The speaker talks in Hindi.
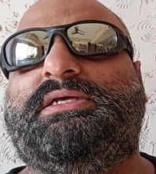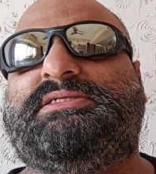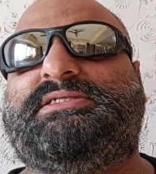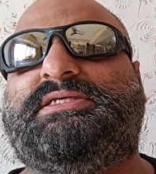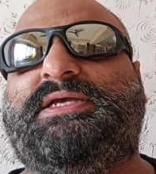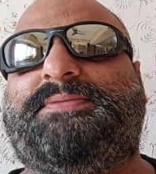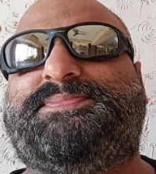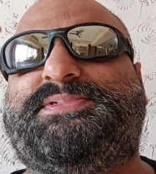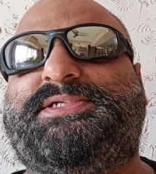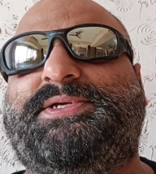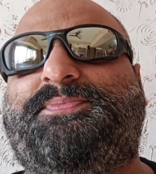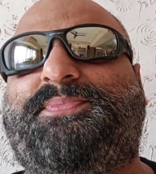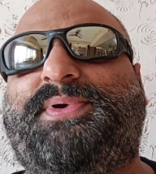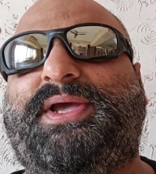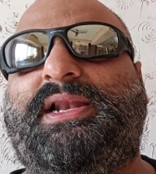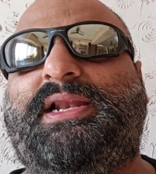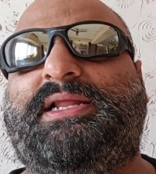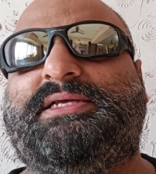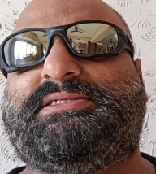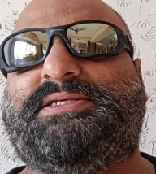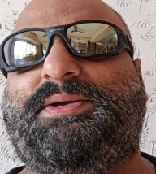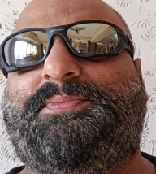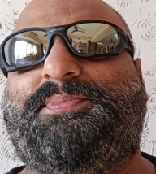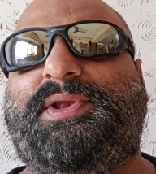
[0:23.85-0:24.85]
सबसे
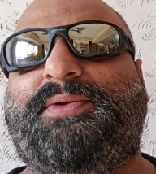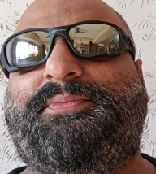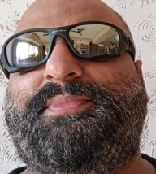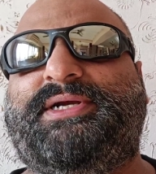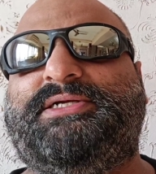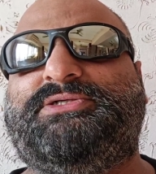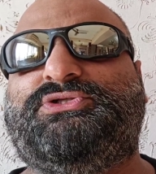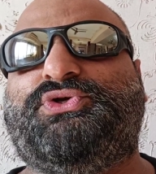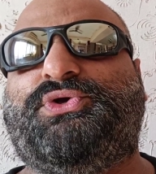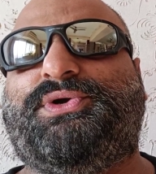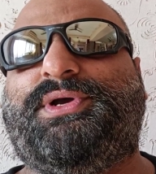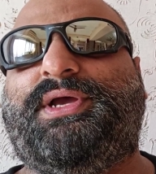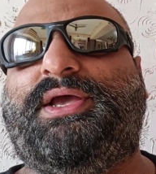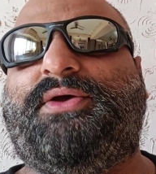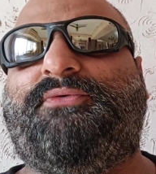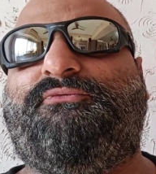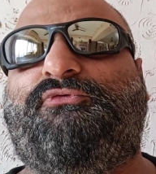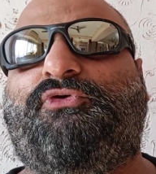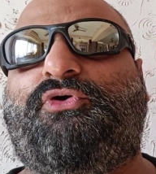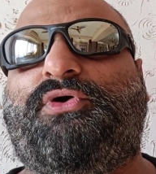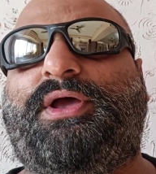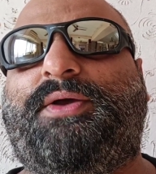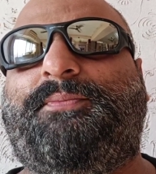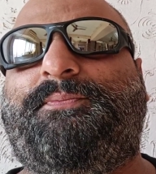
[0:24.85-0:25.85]
पहला सप्लीमेंट जो है
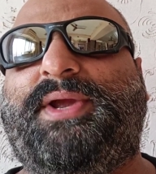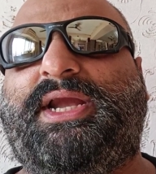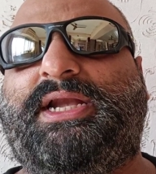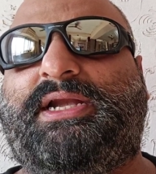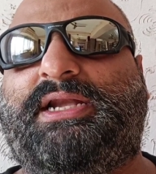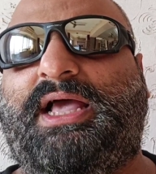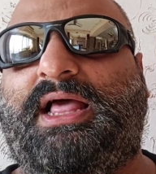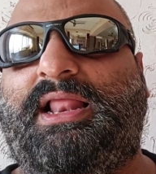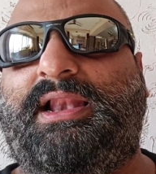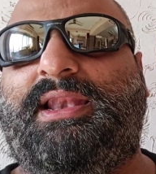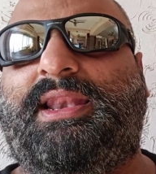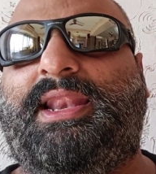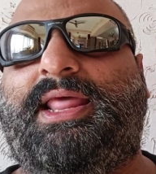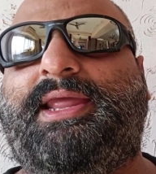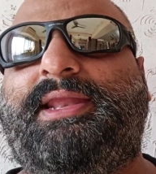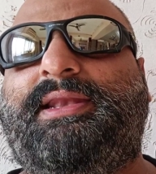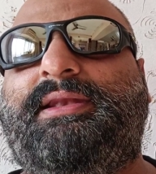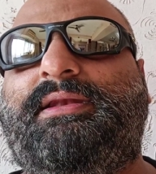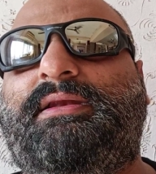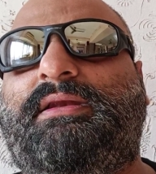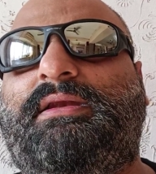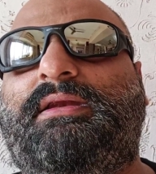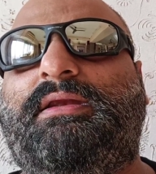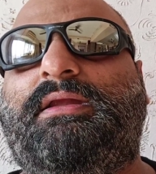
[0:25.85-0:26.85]
वो है बीटा
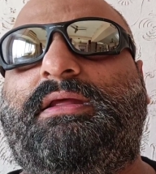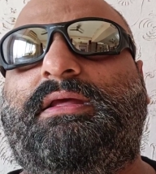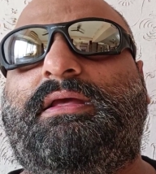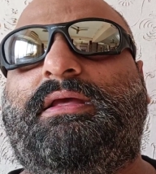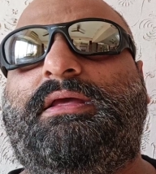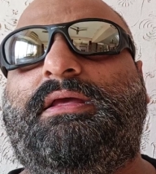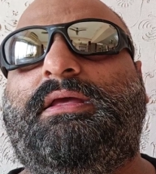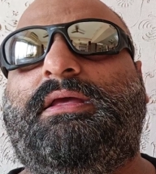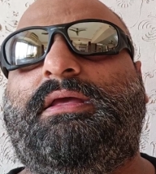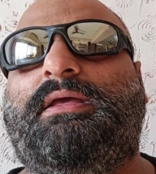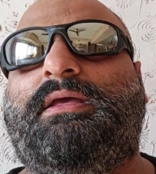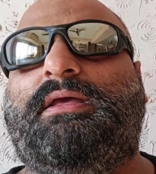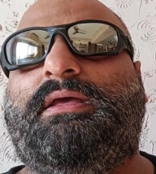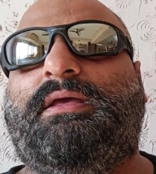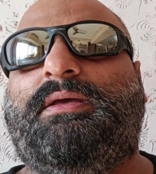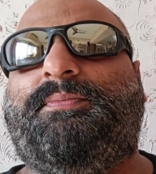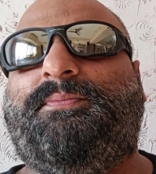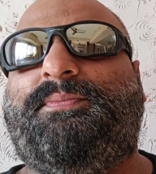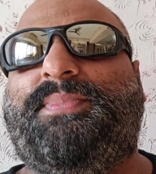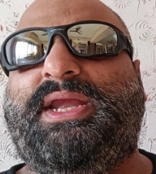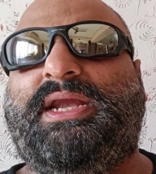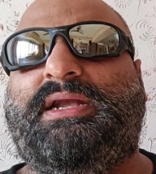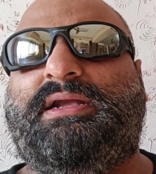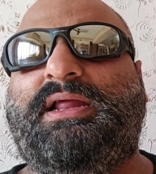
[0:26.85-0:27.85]
ऑनलाइन
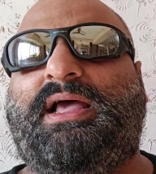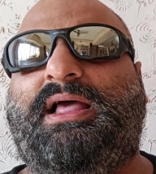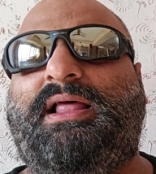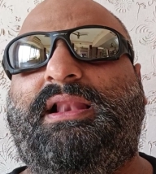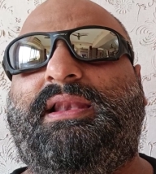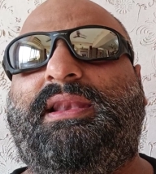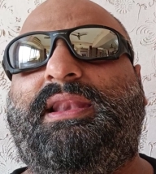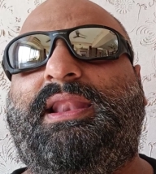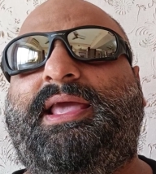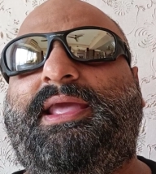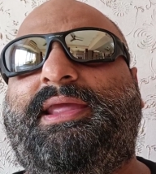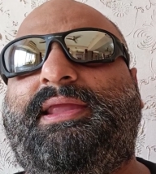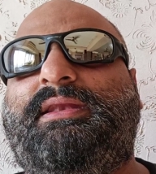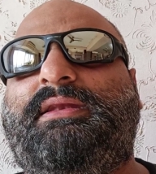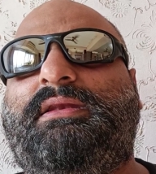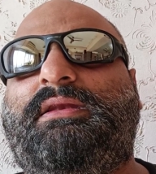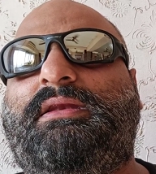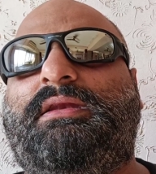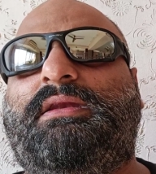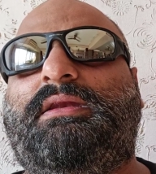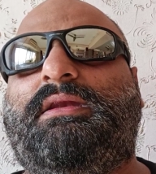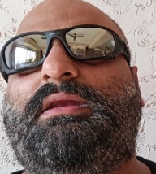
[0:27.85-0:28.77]
बीटा ऑनलाइन